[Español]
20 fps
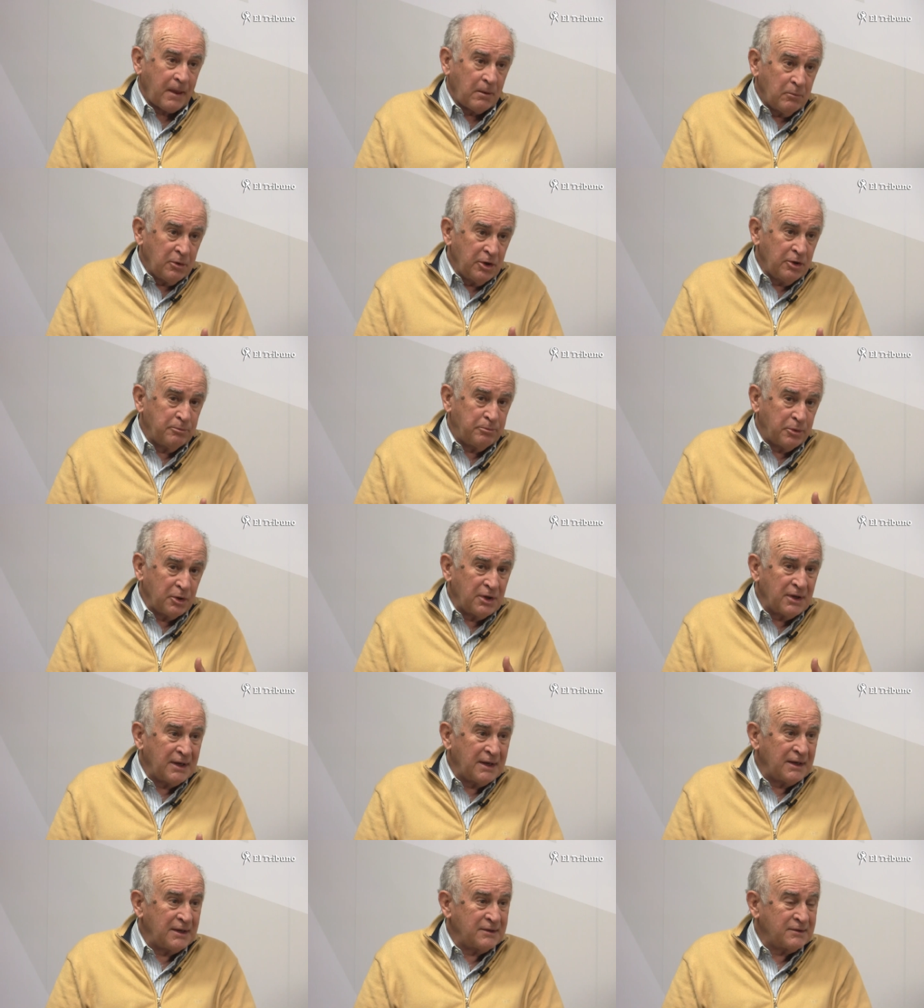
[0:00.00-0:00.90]
bueno,
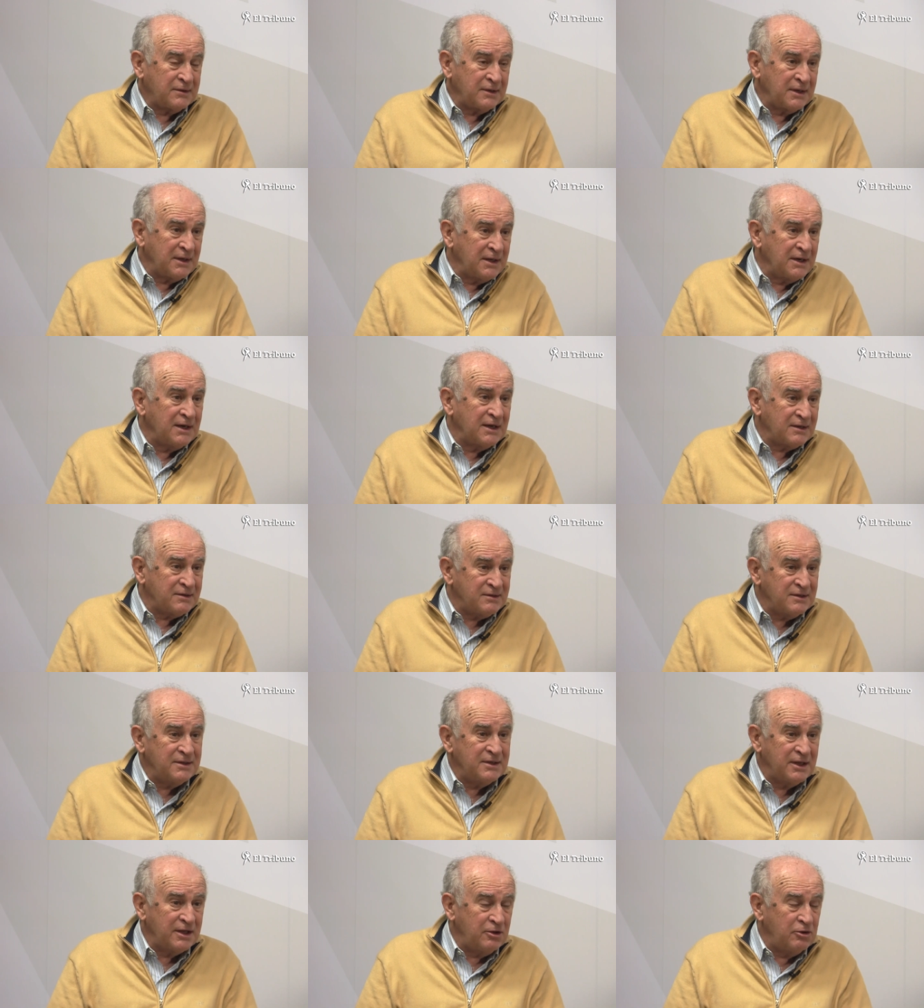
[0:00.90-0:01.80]
pueda seguir la
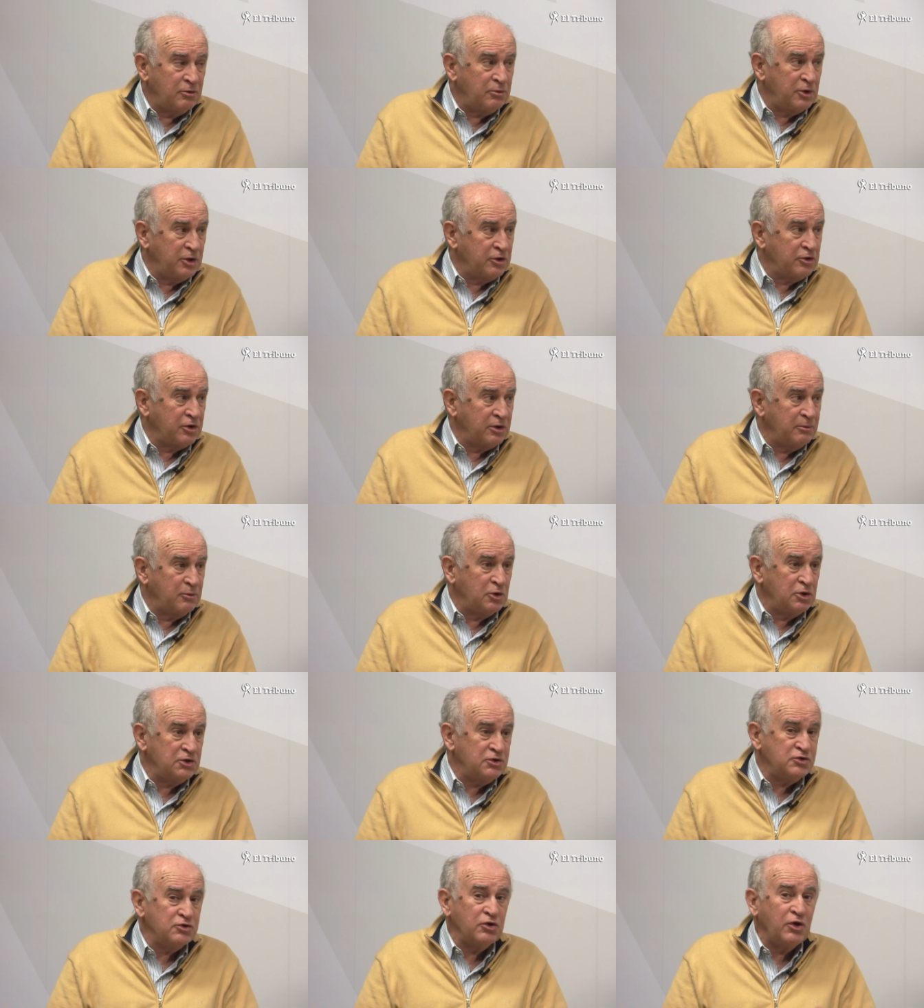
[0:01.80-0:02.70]
senda de lo bueno que
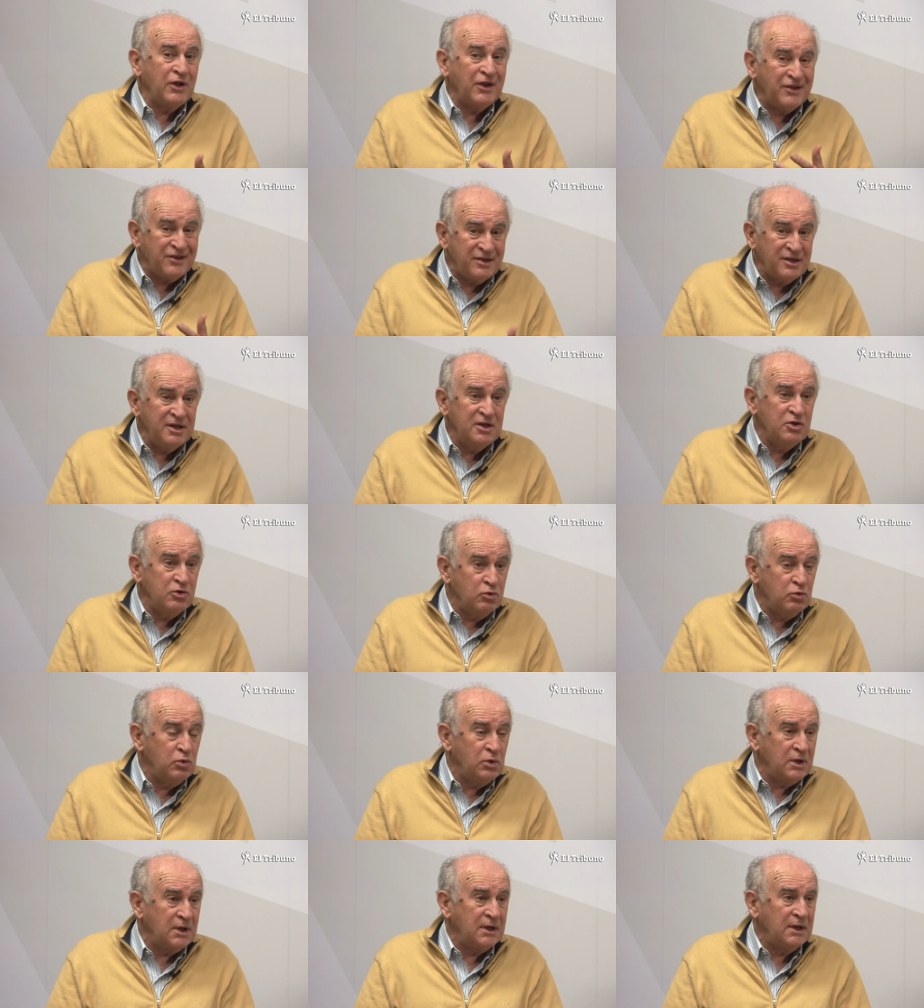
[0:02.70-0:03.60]
hemos hecho y sin
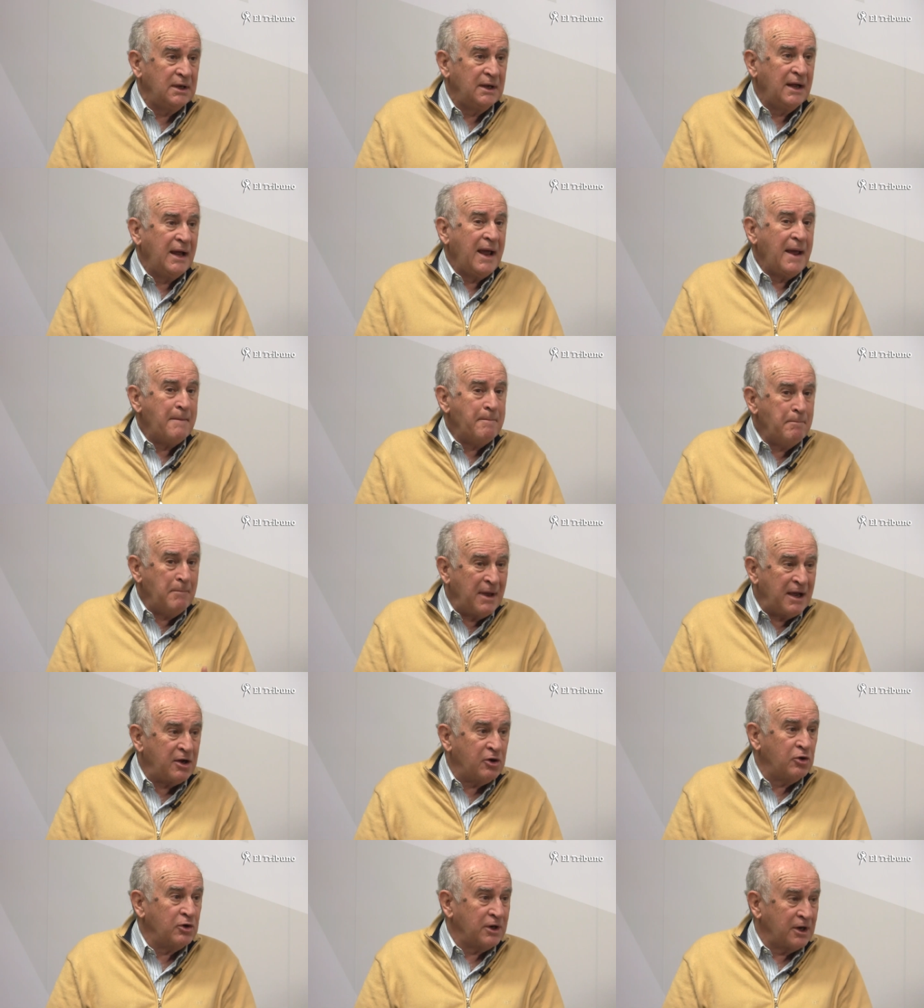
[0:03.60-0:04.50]
duda
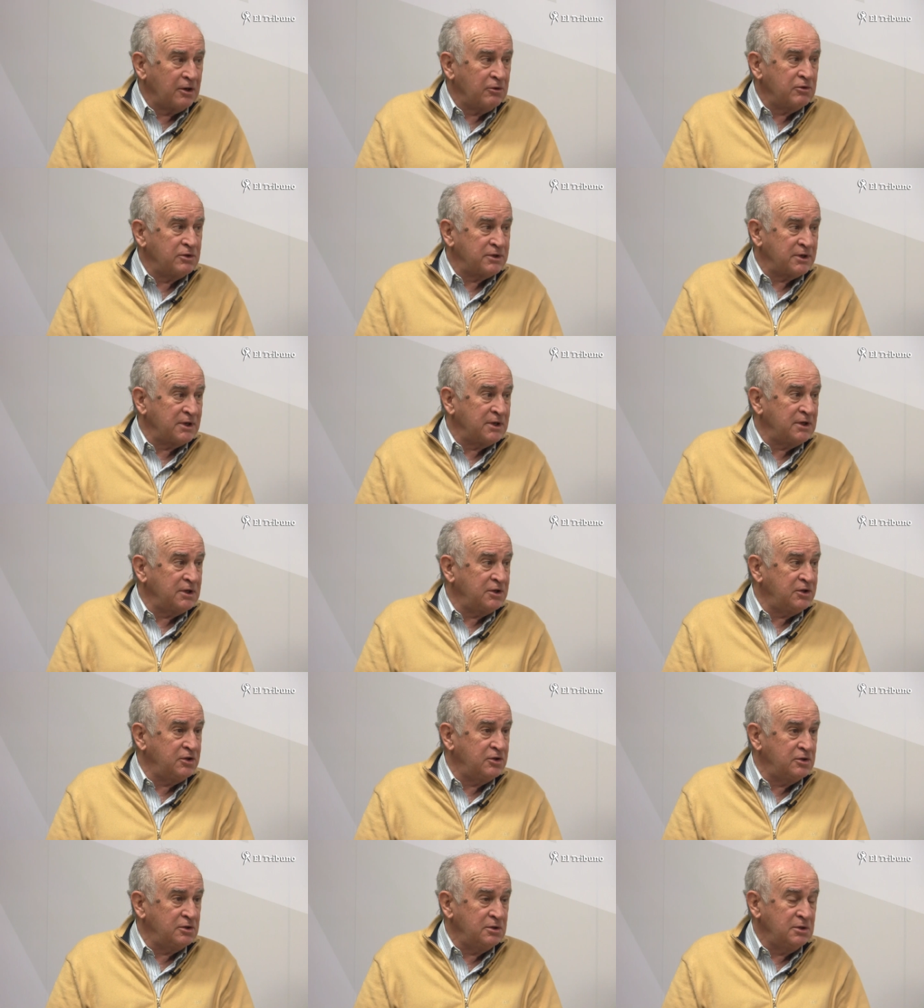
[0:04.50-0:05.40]
mejorar nuestra
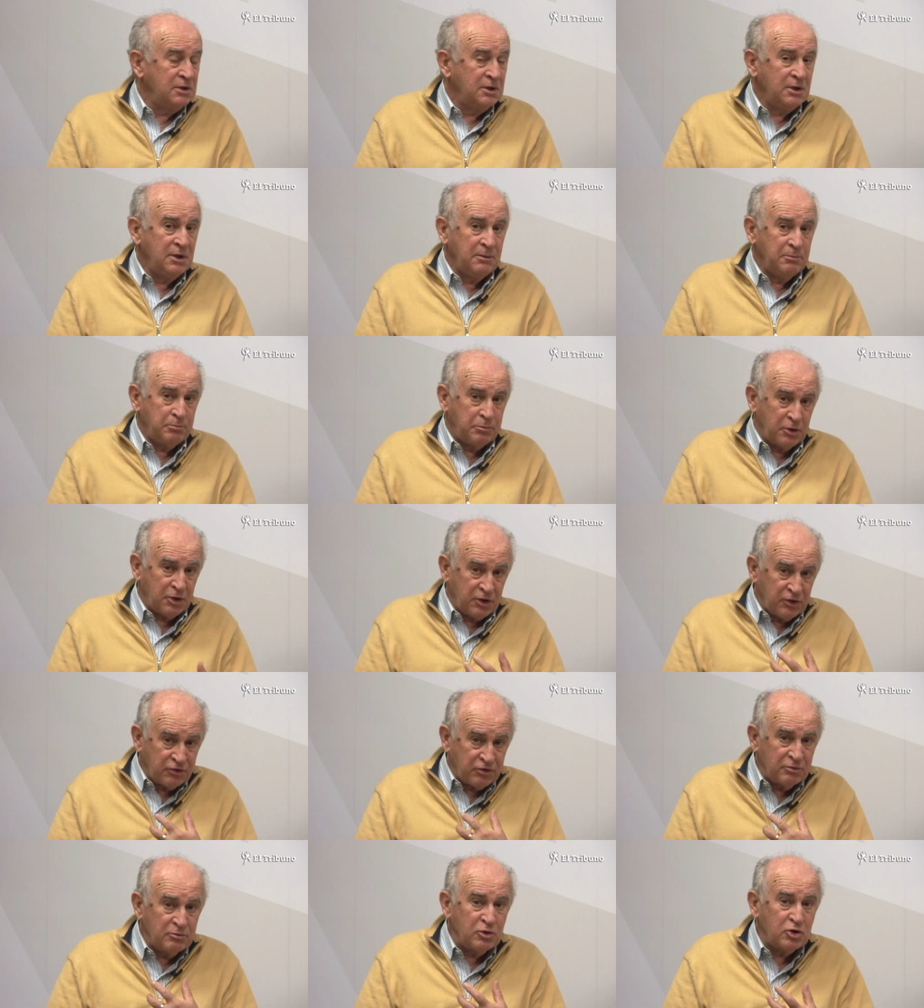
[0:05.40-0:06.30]
gestión
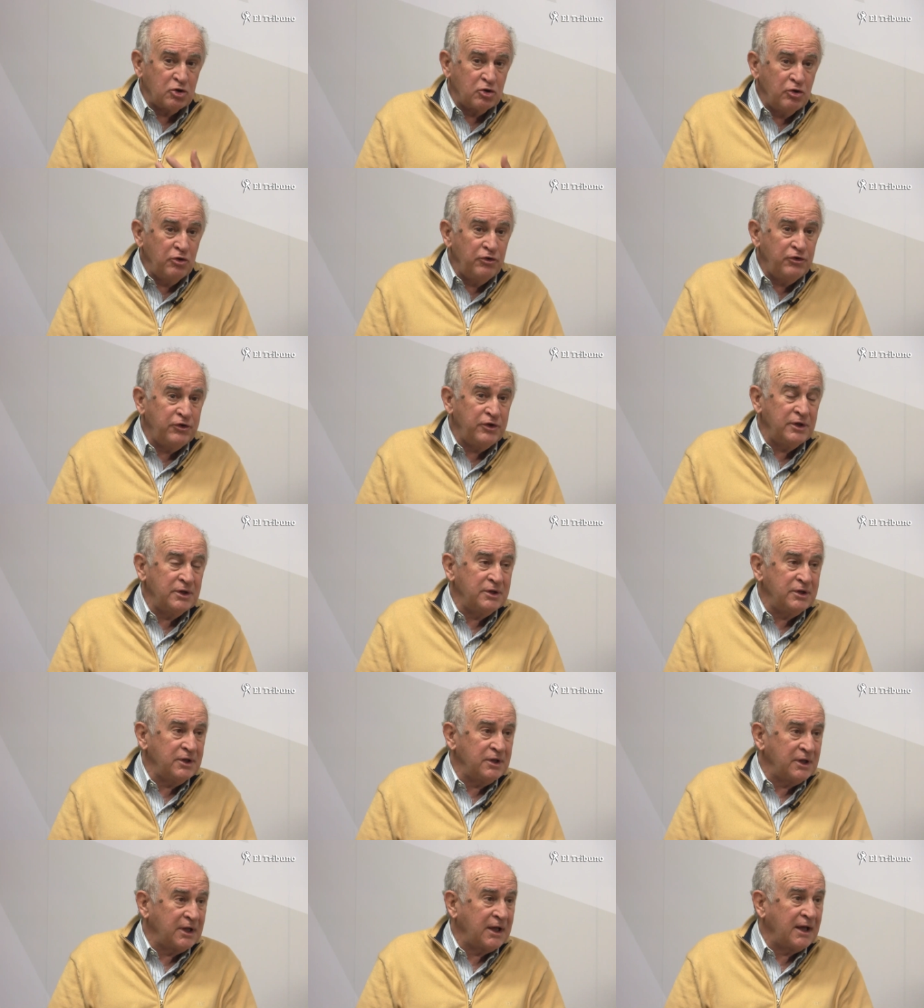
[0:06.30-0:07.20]
porque somos
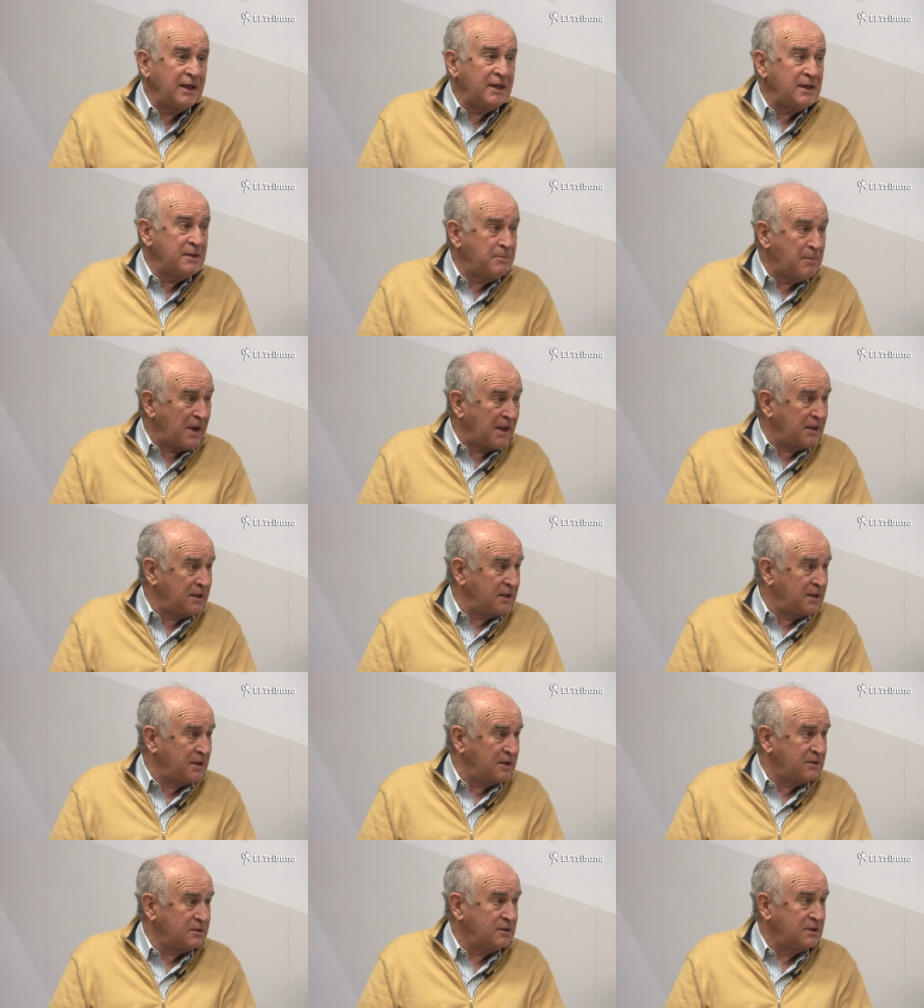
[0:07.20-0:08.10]
conscientes de que hay
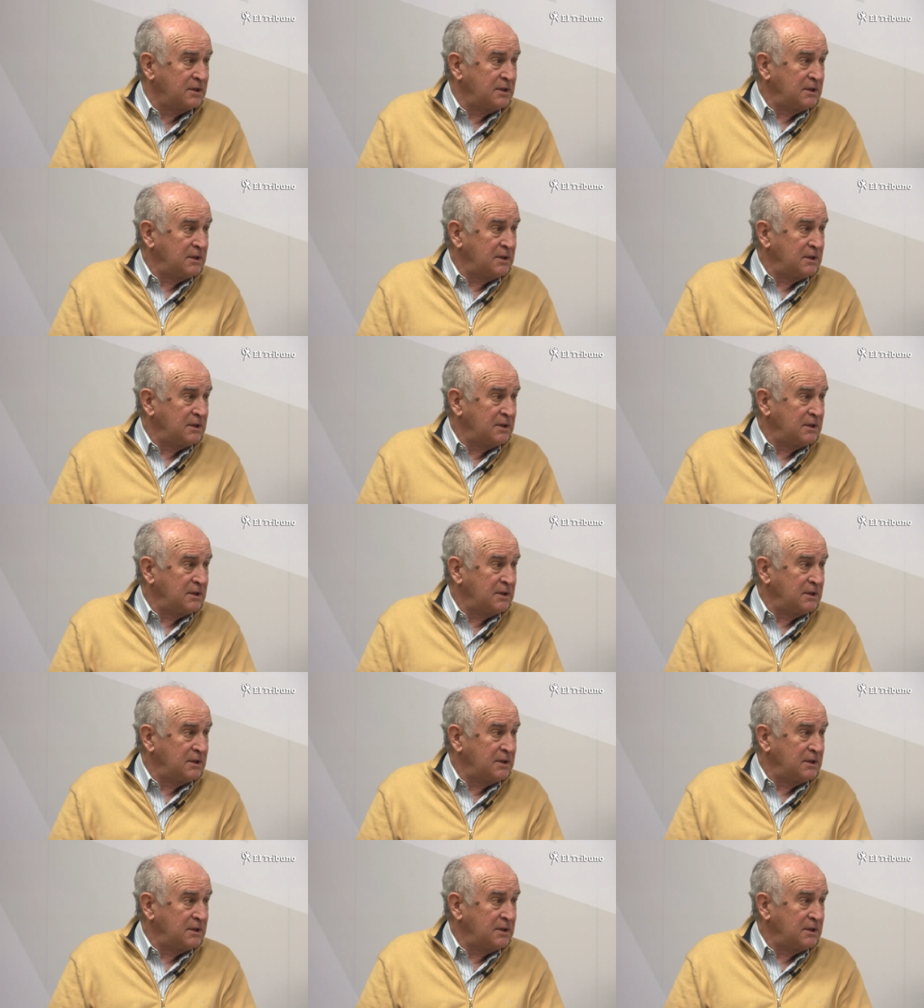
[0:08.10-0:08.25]
demandas